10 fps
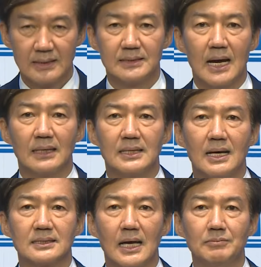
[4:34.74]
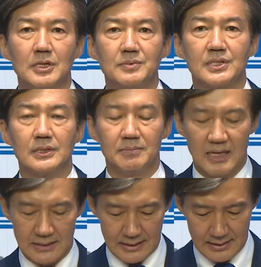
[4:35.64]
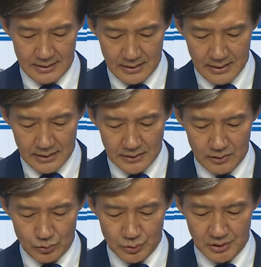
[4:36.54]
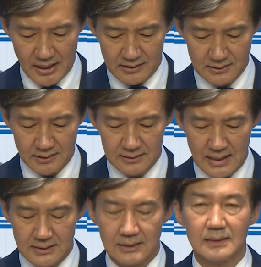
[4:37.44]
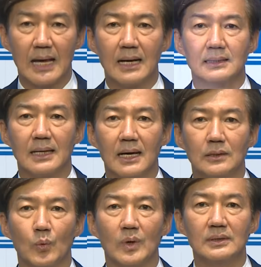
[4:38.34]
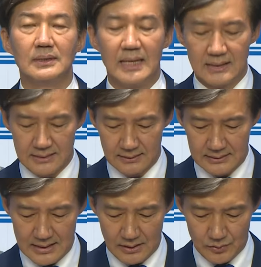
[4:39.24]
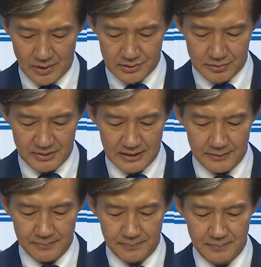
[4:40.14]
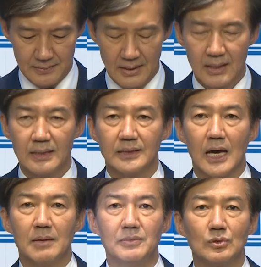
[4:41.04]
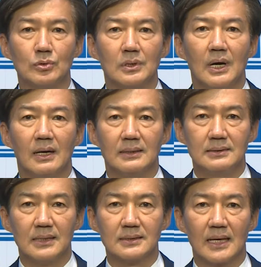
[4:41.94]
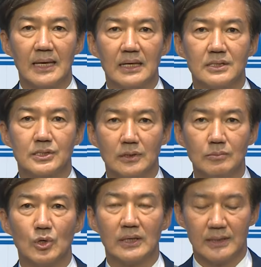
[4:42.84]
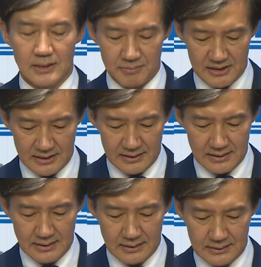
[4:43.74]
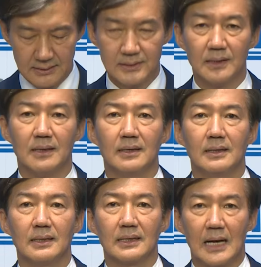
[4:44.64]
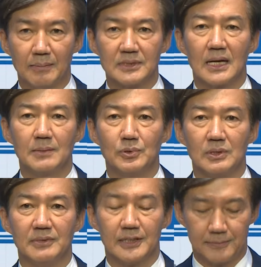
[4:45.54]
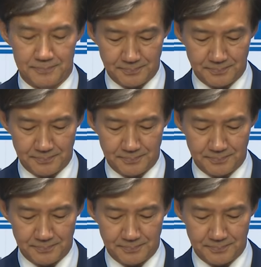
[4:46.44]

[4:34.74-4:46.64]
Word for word: 창당 37일 만에 12석의 의석을 가진 당당한 원내 정당이 되었습니다. 대한민국 헌정사에 전무한 일입니다. 그저 감사할 뿐입니다.